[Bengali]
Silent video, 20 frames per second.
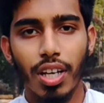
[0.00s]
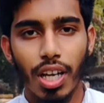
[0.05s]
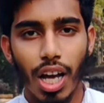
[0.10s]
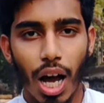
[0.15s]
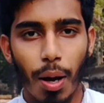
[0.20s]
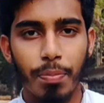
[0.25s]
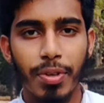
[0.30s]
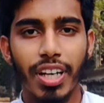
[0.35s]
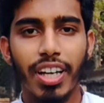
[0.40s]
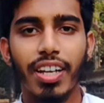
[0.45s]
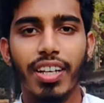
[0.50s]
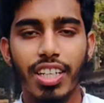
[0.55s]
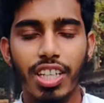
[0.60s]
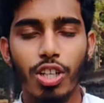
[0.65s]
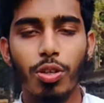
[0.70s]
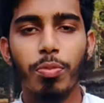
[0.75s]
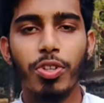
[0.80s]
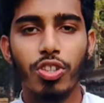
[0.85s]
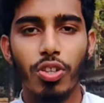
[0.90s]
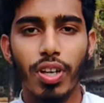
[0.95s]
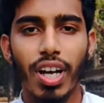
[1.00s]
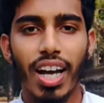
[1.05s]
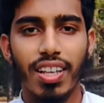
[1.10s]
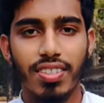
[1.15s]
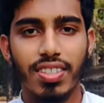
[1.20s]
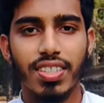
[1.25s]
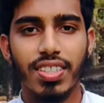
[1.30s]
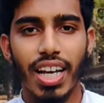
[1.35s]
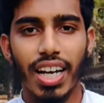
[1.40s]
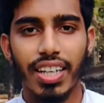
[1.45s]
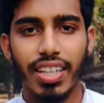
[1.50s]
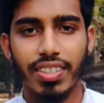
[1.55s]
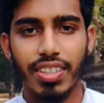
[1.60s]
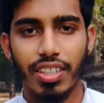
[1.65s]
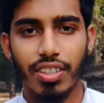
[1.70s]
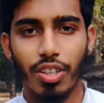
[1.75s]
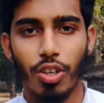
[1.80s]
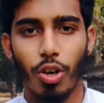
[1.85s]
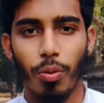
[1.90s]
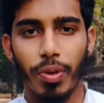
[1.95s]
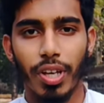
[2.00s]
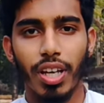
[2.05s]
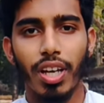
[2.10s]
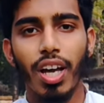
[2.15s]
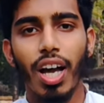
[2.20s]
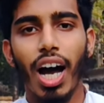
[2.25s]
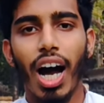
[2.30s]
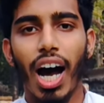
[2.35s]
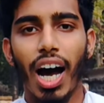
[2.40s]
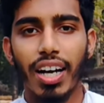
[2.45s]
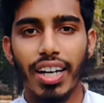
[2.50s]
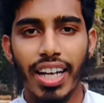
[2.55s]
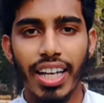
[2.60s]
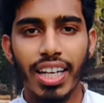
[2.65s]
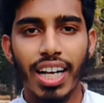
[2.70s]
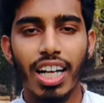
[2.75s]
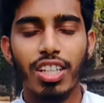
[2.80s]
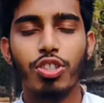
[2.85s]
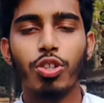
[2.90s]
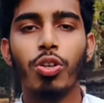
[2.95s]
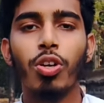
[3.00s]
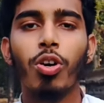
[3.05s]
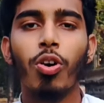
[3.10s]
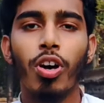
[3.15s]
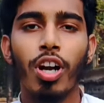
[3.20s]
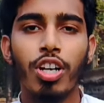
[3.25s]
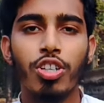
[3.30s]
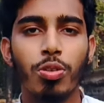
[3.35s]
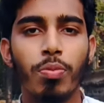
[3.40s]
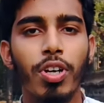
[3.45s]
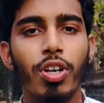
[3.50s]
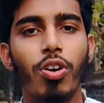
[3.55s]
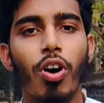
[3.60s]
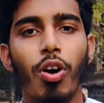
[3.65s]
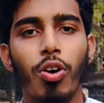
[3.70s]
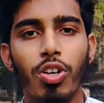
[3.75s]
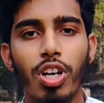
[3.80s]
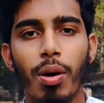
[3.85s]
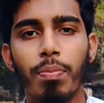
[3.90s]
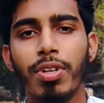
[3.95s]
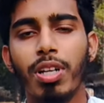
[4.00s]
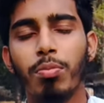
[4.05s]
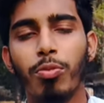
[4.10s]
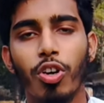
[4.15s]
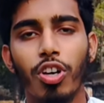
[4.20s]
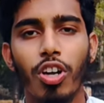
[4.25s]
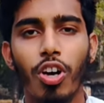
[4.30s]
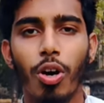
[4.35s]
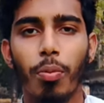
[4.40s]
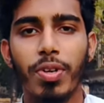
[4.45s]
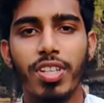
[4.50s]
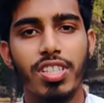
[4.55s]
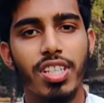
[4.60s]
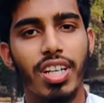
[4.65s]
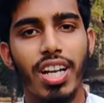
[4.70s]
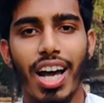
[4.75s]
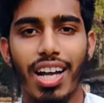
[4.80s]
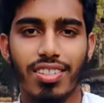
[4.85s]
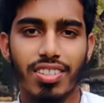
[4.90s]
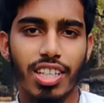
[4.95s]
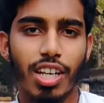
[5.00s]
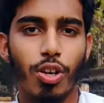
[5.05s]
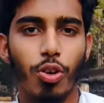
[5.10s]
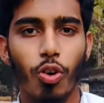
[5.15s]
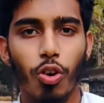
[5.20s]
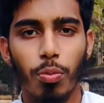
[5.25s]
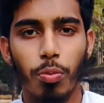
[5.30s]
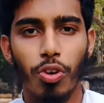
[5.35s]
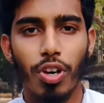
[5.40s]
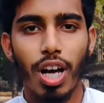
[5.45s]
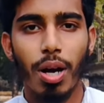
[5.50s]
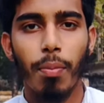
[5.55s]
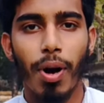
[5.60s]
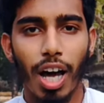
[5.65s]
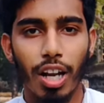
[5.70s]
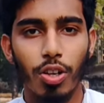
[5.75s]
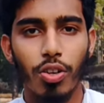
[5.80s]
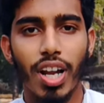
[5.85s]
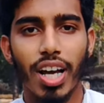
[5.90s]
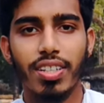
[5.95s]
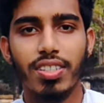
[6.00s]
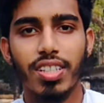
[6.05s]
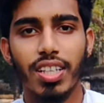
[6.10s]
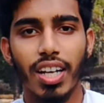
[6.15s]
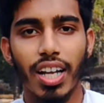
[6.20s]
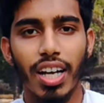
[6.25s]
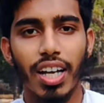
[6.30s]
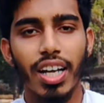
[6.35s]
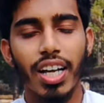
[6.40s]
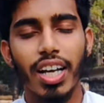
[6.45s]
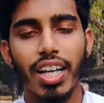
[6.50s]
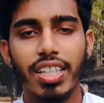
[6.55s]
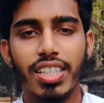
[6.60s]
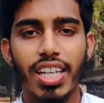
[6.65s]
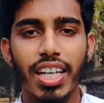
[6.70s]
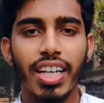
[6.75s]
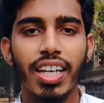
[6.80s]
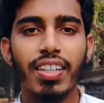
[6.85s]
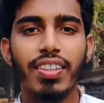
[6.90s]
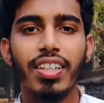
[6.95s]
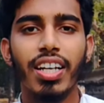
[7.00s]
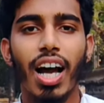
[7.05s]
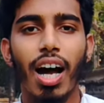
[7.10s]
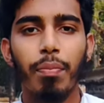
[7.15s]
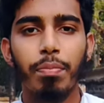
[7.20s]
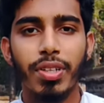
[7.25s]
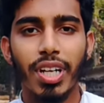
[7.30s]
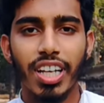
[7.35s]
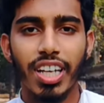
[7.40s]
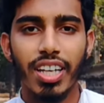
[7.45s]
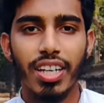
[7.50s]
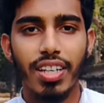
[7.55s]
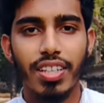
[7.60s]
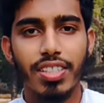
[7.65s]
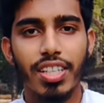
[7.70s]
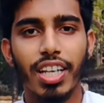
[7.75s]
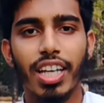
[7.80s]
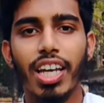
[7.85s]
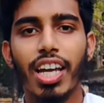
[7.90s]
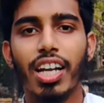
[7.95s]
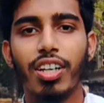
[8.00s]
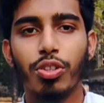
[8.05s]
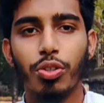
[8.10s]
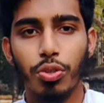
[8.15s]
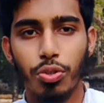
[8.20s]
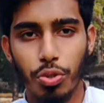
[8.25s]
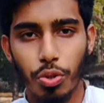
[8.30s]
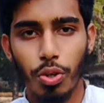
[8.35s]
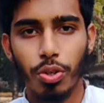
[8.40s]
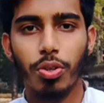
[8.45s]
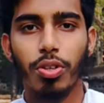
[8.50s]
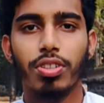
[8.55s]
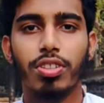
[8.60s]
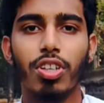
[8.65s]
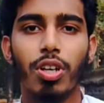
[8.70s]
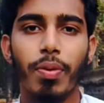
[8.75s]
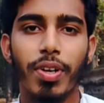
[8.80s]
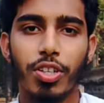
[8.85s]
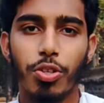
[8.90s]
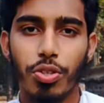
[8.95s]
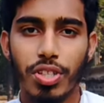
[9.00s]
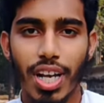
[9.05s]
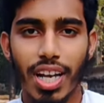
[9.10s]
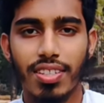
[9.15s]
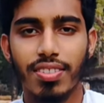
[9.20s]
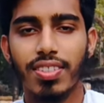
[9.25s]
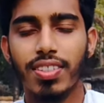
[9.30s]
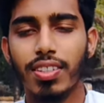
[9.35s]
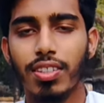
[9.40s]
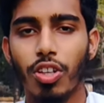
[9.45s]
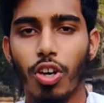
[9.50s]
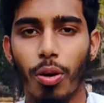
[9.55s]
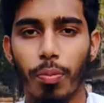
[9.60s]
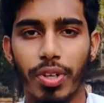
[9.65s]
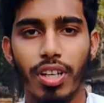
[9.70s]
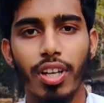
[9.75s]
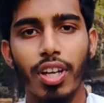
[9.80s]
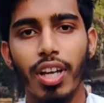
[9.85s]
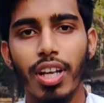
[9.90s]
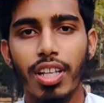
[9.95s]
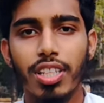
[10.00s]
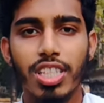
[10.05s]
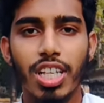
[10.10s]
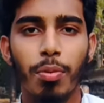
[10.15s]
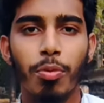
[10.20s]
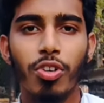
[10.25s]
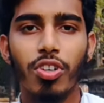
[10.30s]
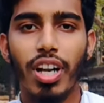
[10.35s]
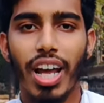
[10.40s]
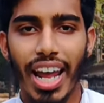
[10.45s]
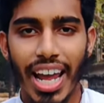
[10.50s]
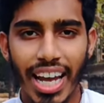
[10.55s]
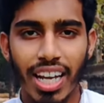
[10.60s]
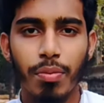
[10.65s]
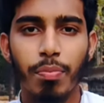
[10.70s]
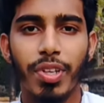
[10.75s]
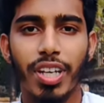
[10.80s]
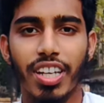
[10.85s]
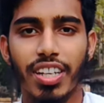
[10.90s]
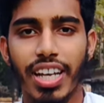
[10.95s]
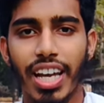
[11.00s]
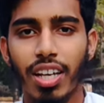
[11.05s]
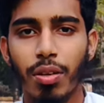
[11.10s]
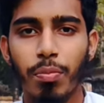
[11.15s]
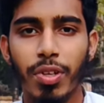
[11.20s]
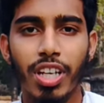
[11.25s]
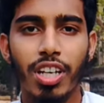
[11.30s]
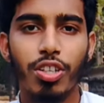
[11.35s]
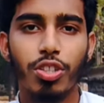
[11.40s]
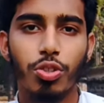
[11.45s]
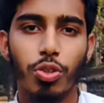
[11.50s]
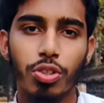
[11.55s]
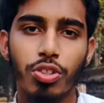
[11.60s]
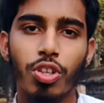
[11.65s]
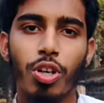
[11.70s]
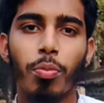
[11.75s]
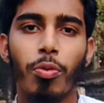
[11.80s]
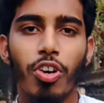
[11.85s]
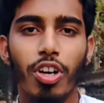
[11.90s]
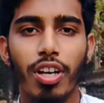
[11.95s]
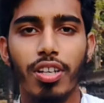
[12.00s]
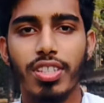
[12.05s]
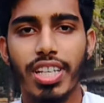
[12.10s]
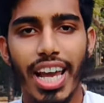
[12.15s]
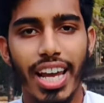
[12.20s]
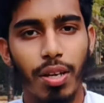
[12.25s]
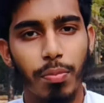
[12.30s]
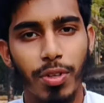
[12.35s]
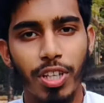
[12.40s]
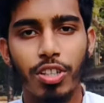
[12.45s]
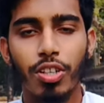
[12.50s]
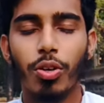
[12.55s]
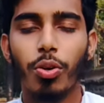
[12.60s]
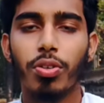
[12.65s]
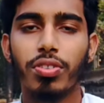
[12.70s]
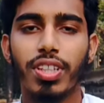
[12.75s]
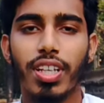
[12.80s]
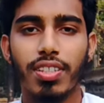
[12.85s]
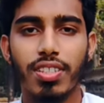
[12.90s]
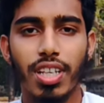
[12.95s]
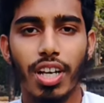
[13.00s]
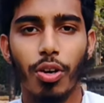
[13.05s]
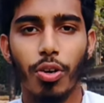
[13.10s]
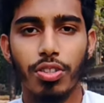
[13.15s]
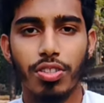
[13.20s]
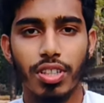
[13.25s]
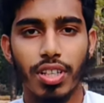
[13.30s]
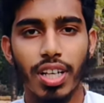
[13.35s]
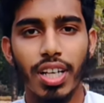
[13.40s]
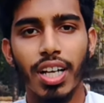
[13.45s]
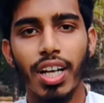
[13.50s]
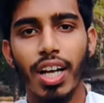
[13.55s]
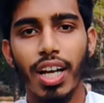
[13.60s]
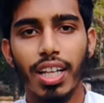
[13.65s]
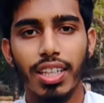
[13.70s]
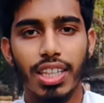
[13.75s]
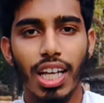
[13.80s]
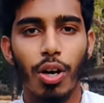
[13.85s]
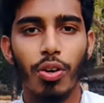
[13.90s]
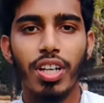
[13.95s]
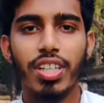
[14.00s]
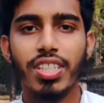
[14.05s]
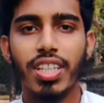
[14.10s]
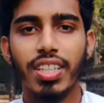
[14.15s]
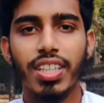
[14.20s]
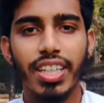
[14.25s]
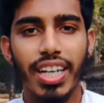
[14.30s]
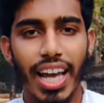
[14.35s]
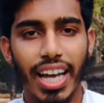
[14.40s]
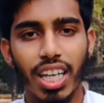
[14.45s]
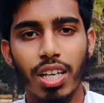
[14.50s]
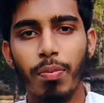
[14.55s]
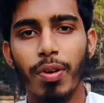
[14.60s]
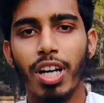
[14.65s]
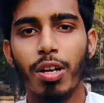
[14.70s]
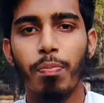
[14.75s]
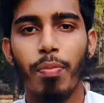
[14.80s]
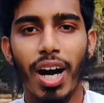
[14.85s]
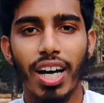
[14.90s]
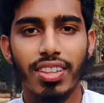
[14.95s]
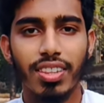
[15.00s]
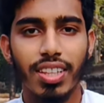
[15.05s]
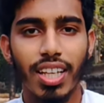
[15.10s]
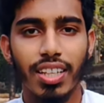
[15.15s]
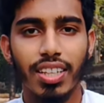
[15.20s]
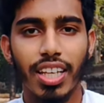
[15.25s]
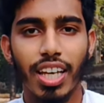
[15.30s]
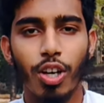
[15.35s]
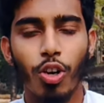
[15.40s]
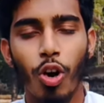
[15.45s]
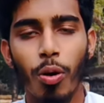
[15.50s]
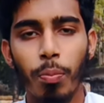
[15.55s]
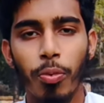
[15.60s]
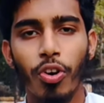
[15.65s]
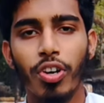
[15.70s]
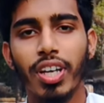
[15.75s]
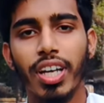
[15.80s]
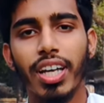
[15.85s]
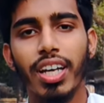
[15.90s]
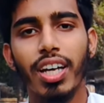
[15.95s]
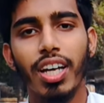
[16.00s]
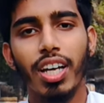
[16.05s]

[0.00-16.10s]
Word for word: আপনাকে নিয়মিত কাজটি চালিয়ে যেতে হবে আর এই কাজগুলো করার সময় কখনো আপনার মনে হবে যে না আজকে করব না ভালো লাগছে না সেক্ষেত্রে আপনাকে নিজেকে একটু জোর করতে হবে একটু শাস্তি দিতে হবে যেমন এক মিনিট এক মিনিট যদিও মনে হয় যে এক মিনিটও করতে ইচ্ছা করছে না তাহলে সেদিন একেবারে বাদ না দিয়ে কমপক্ষে